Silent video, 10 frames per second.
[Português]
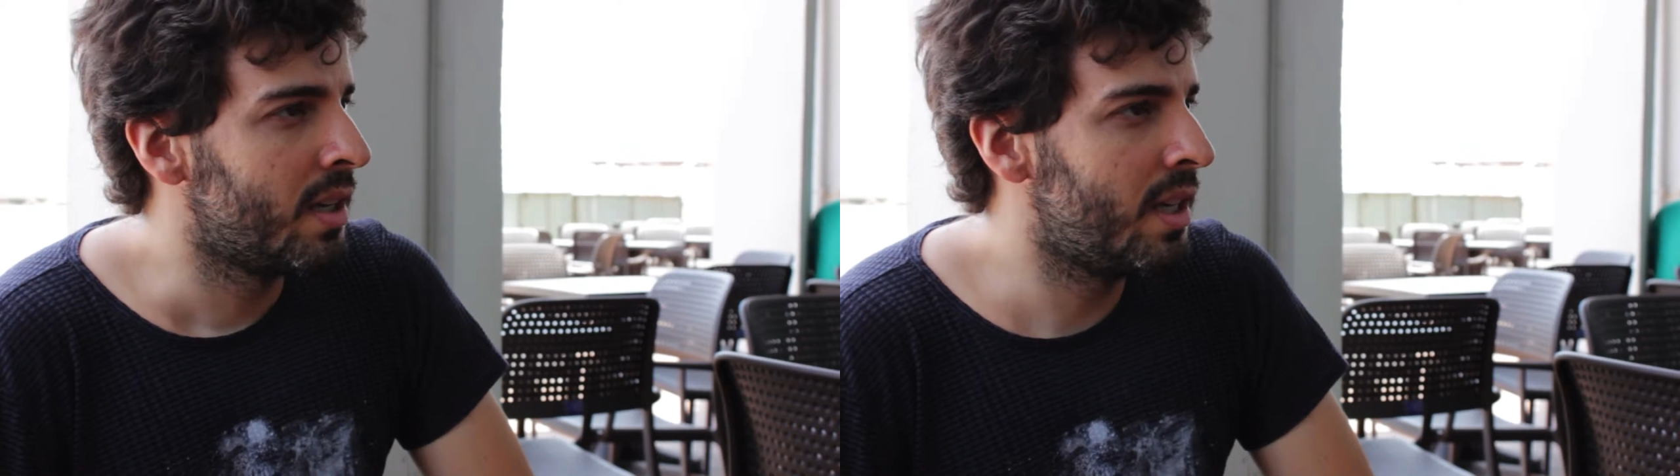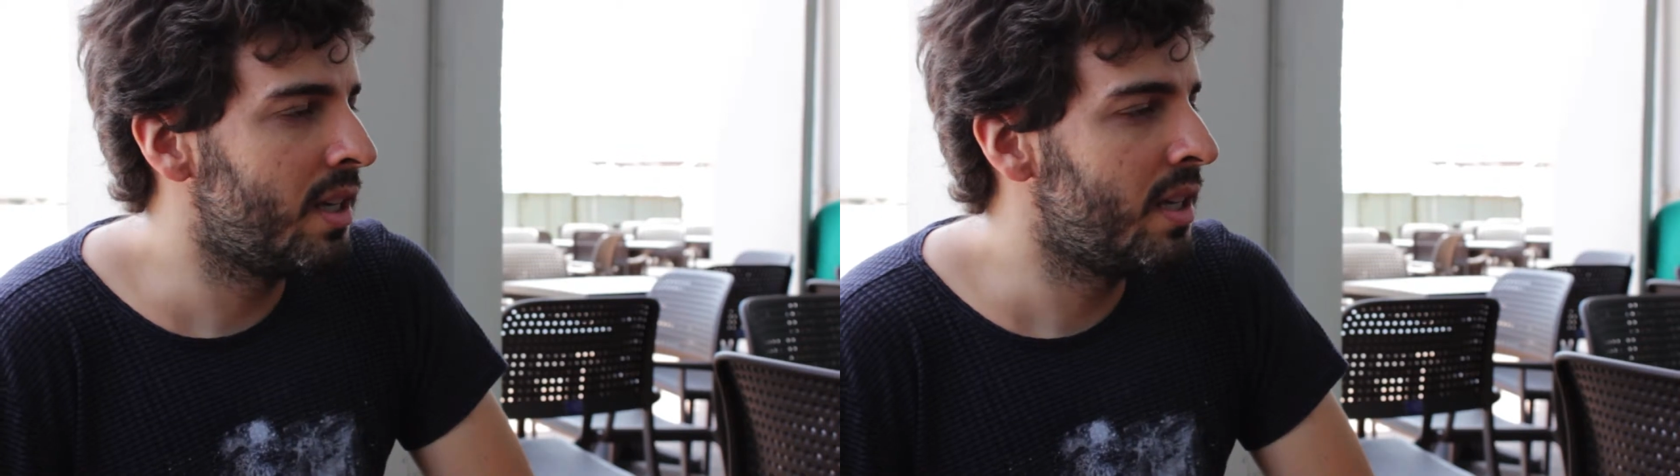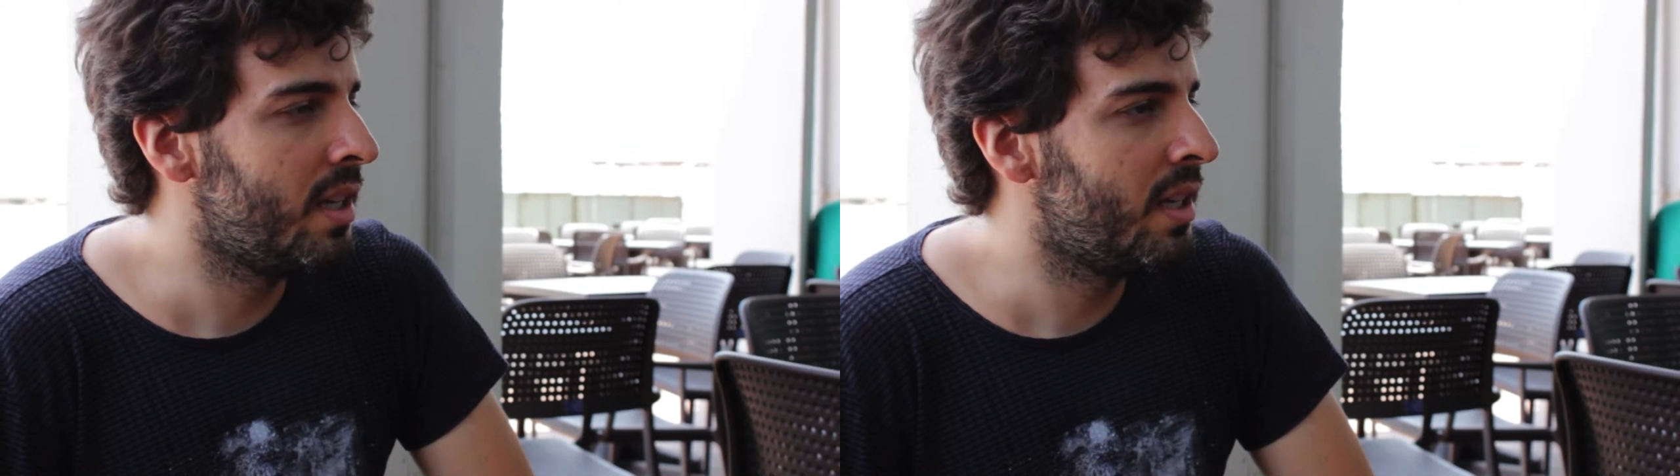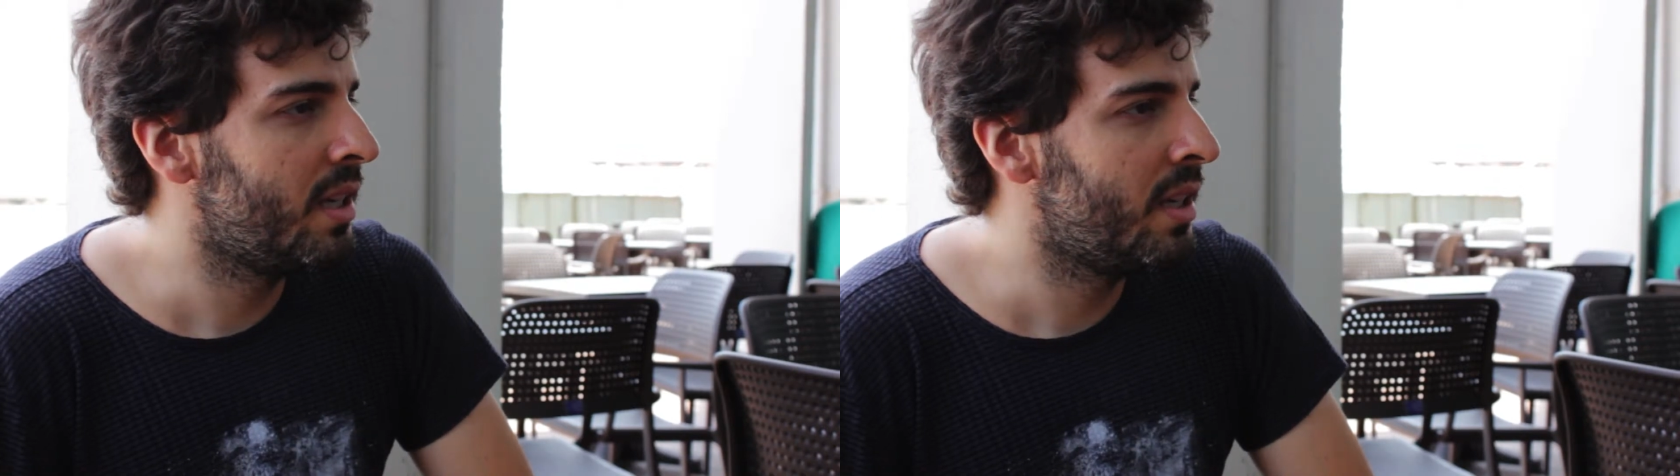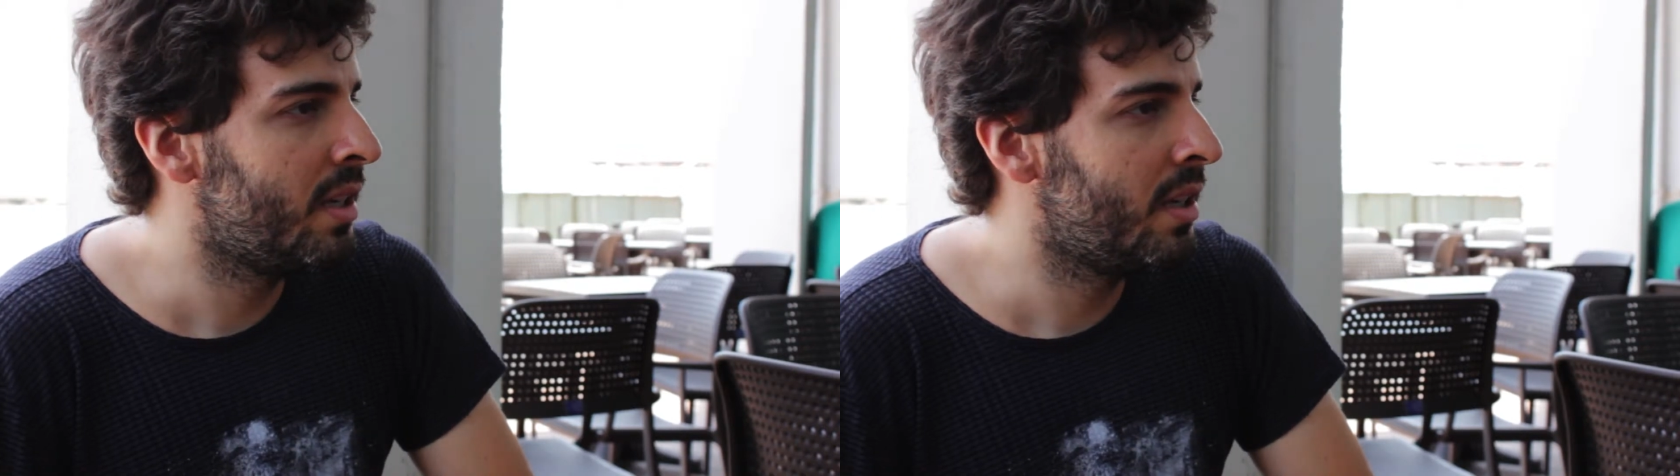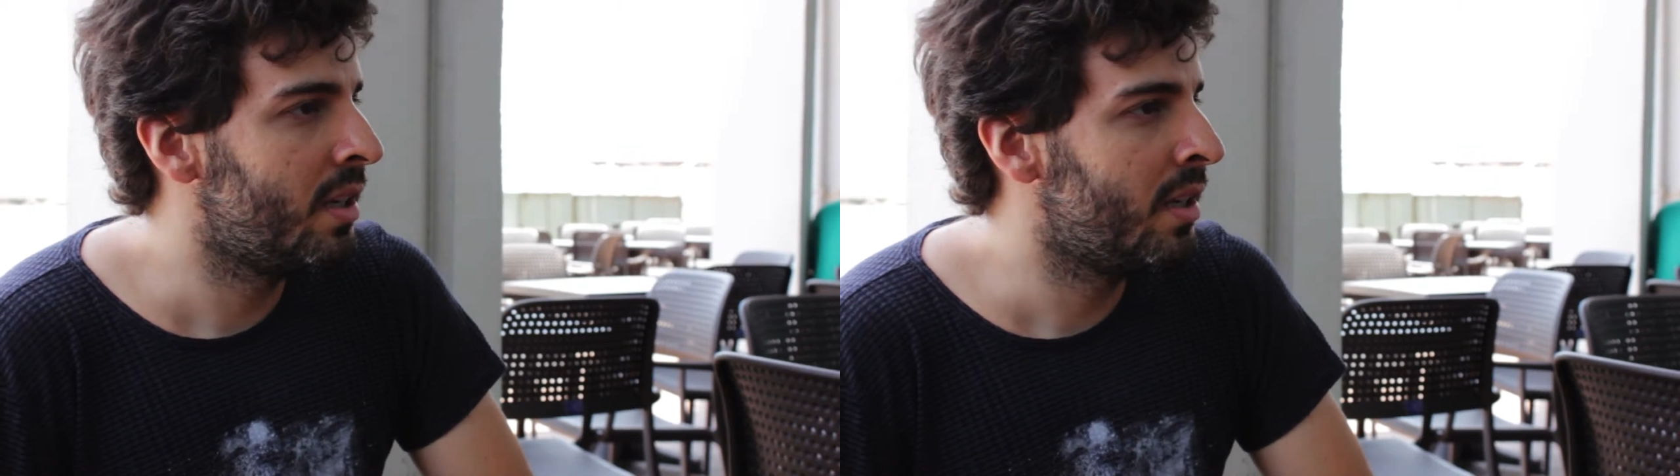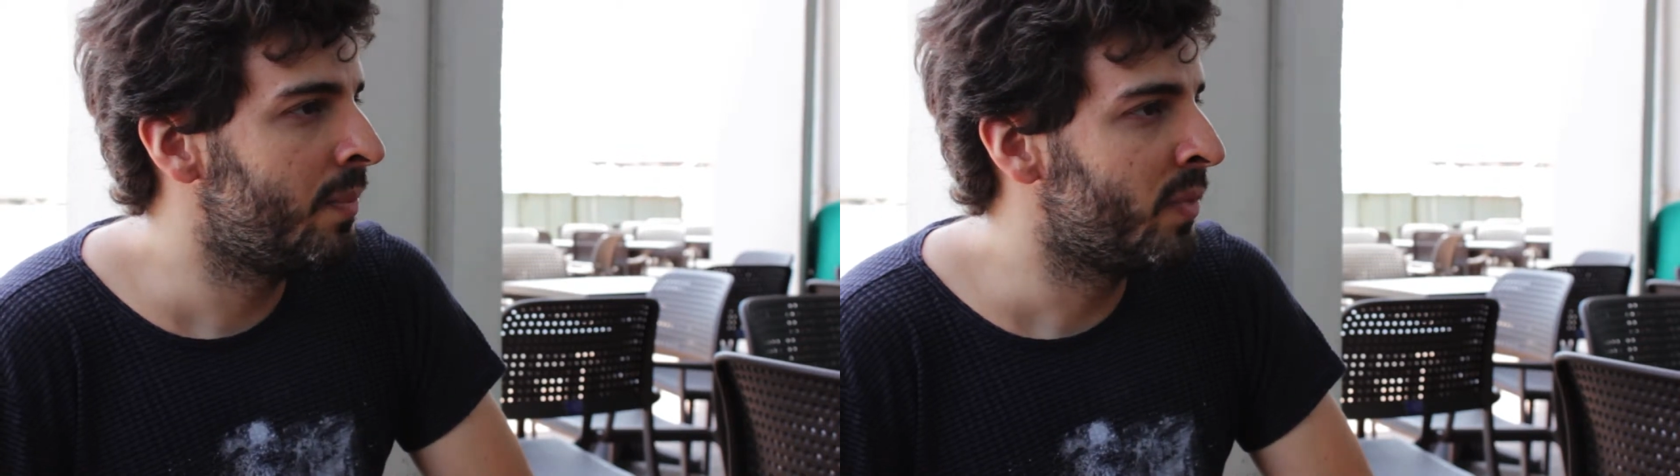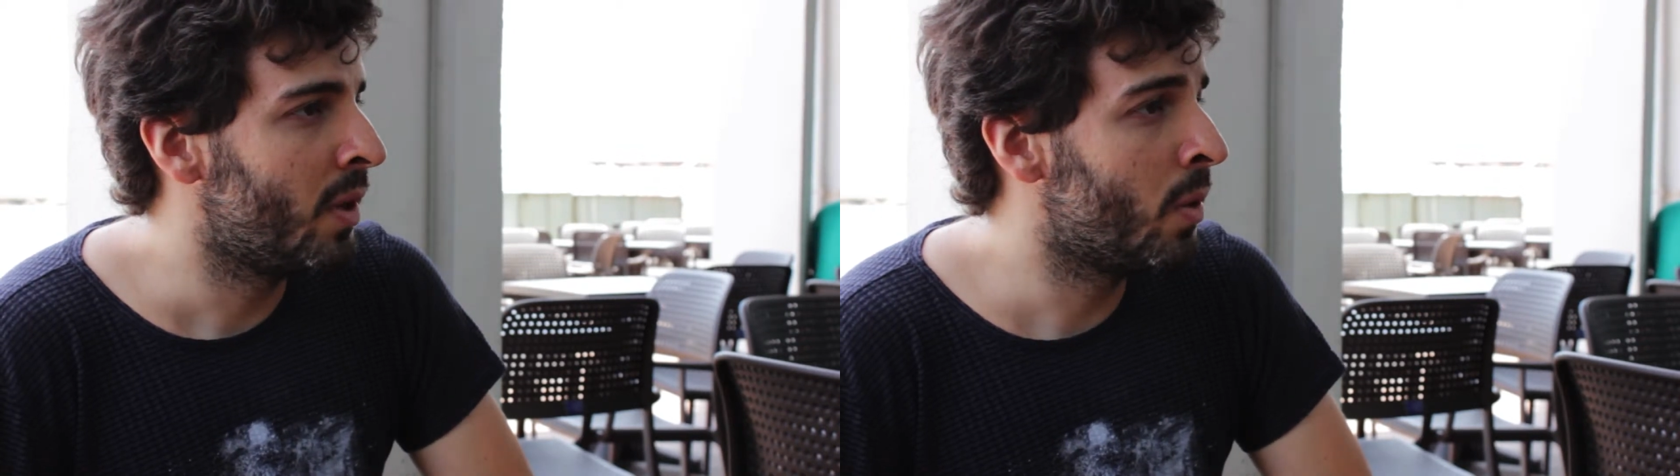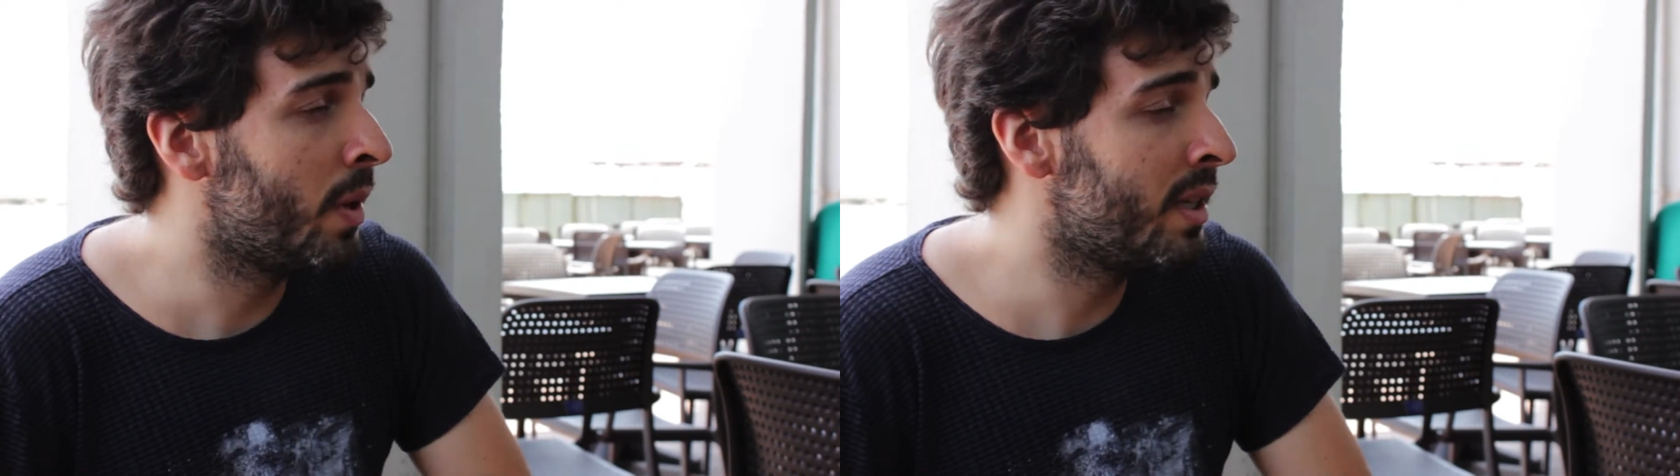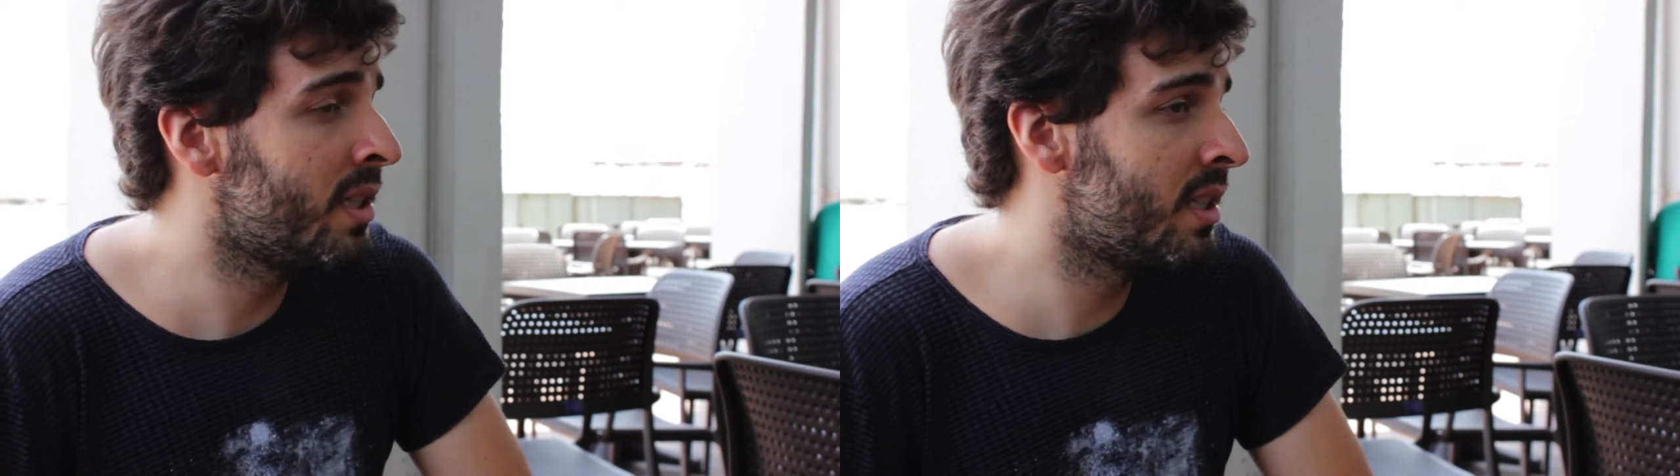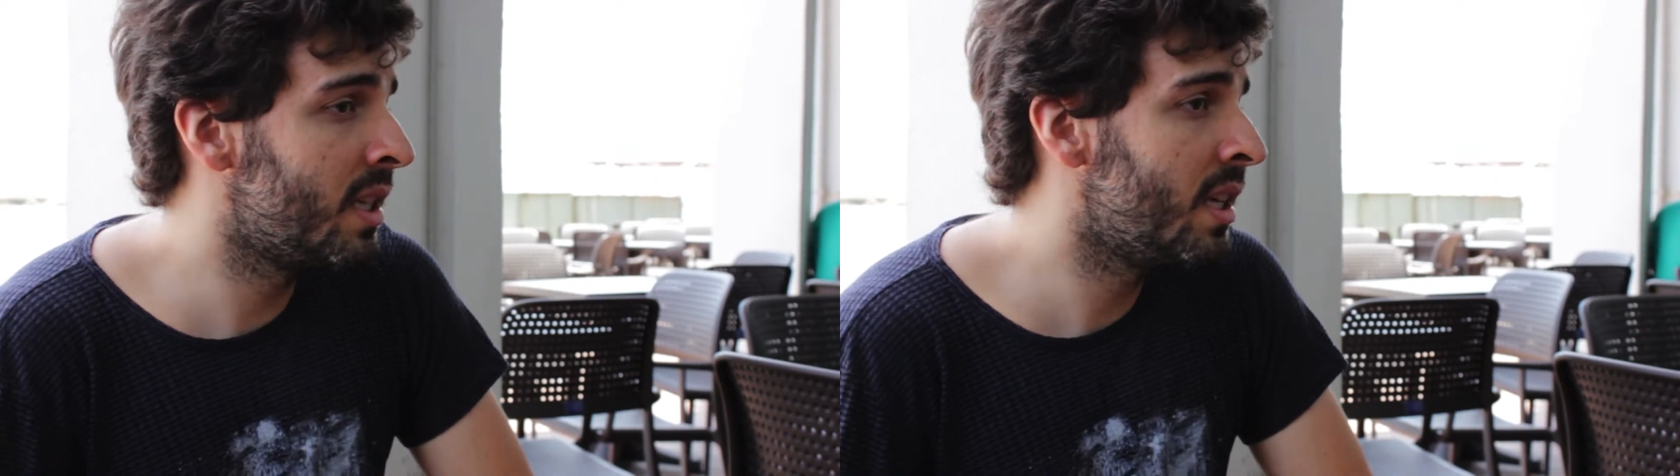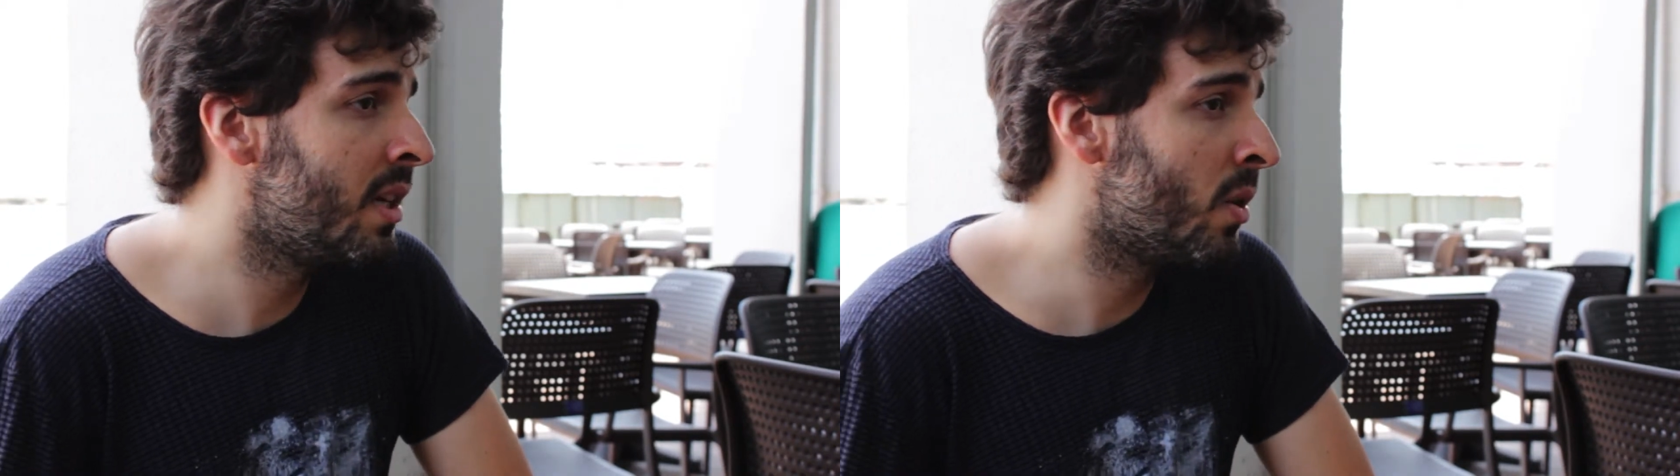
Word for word: que eu conheci,